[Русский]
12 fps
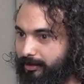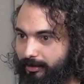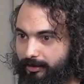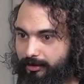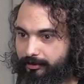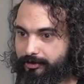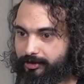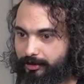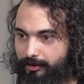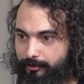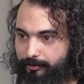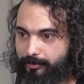А в
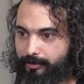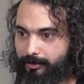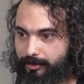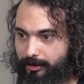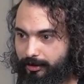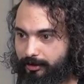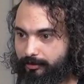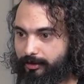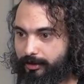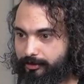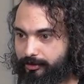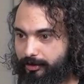целом я являюсь